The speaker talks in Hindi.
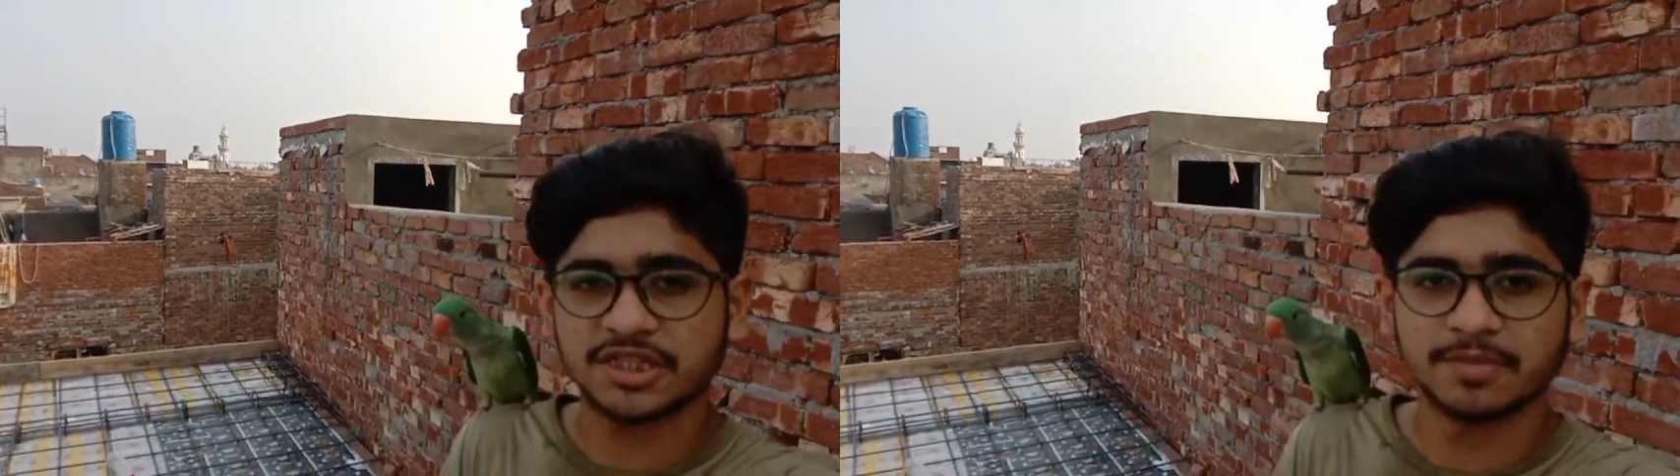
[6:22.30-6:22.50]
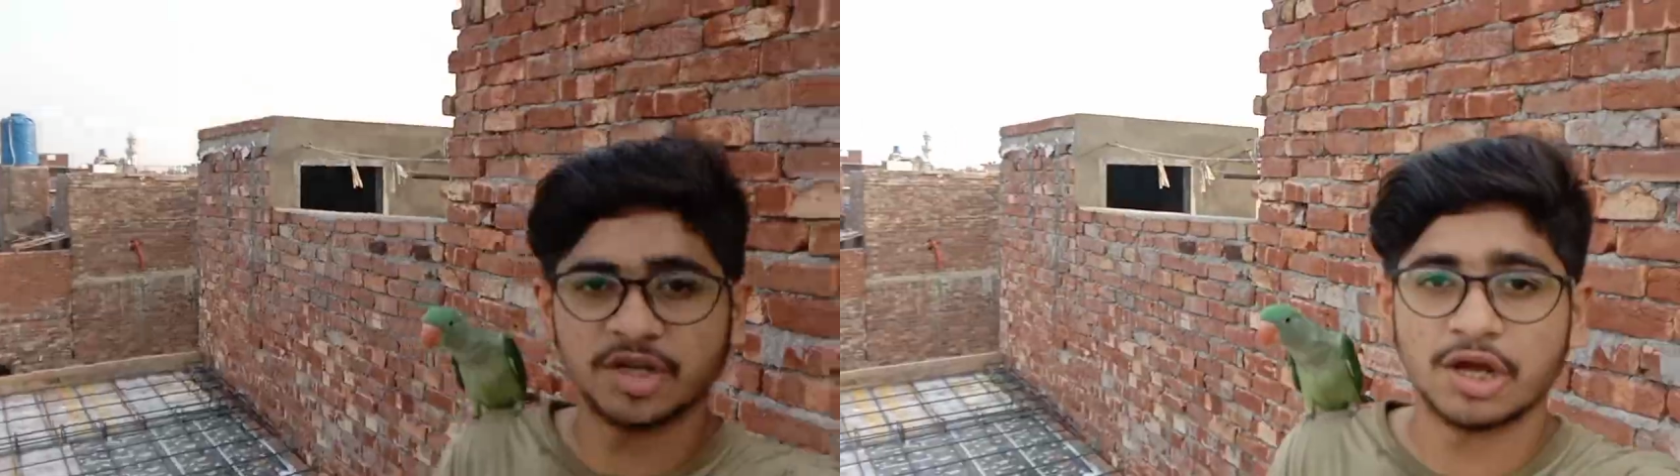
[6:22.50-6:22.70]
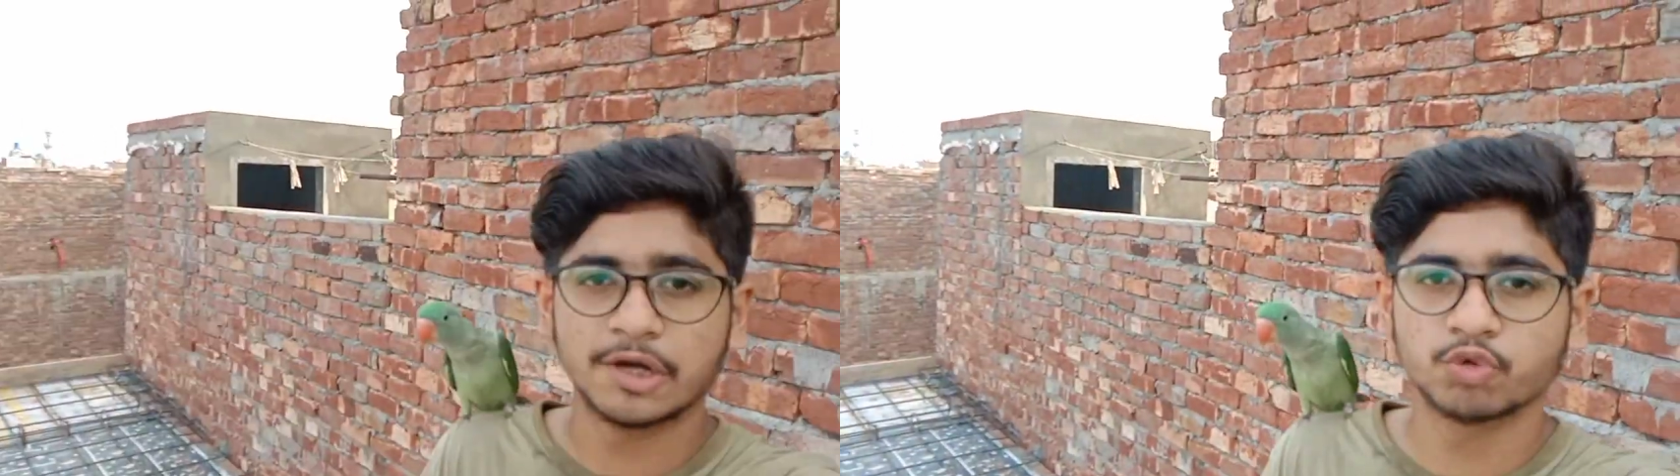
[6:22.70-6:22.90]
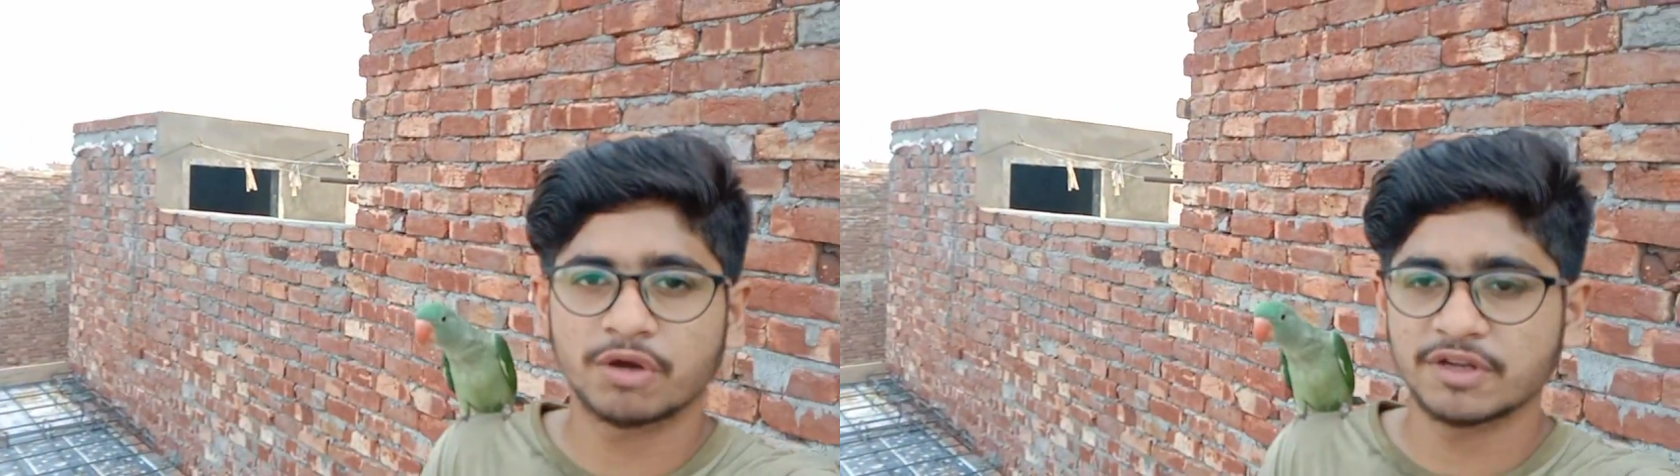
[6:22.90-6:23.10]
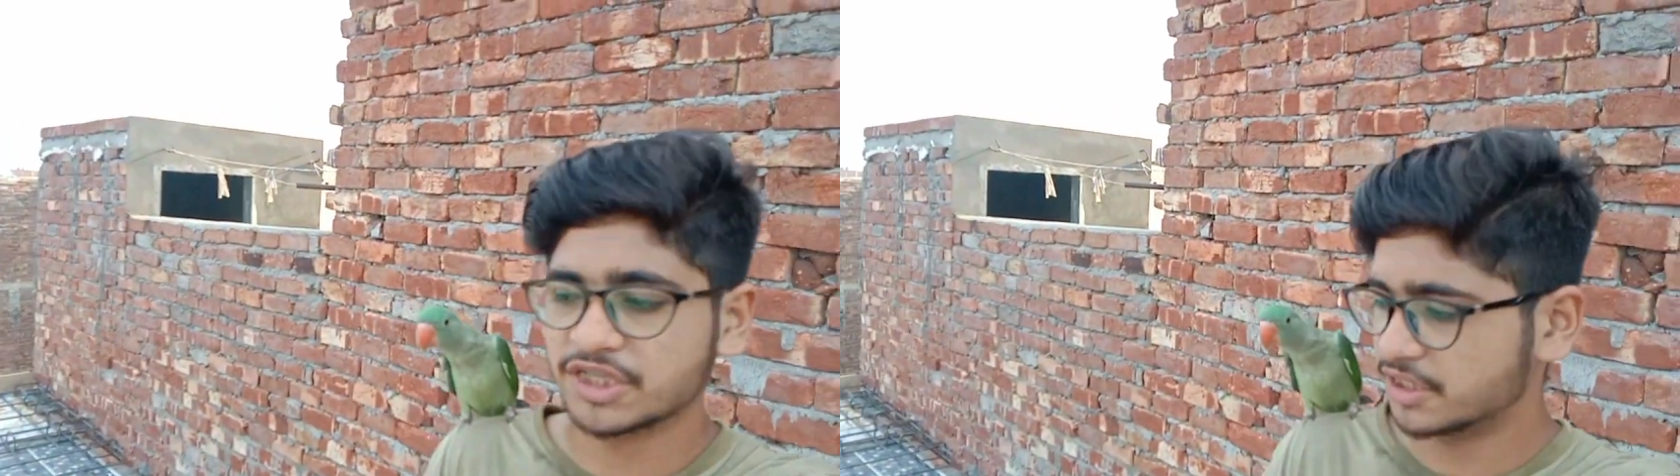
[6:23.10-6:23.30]
किस टाइम हैरान
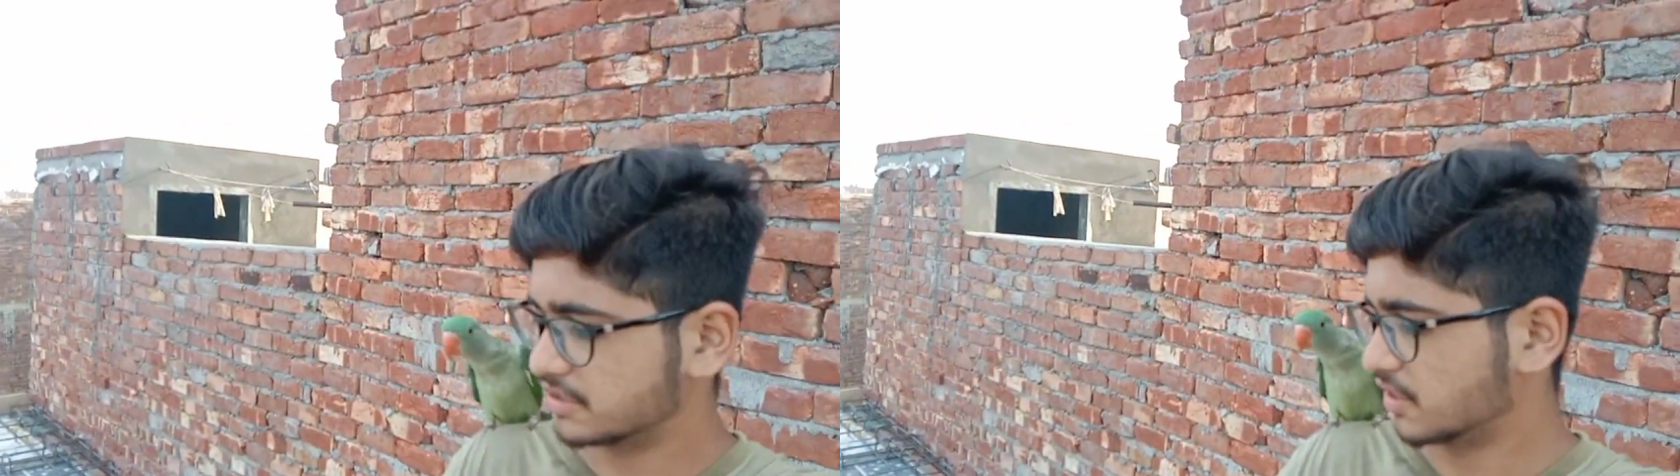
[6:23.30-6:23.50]
हुआ वह जैडी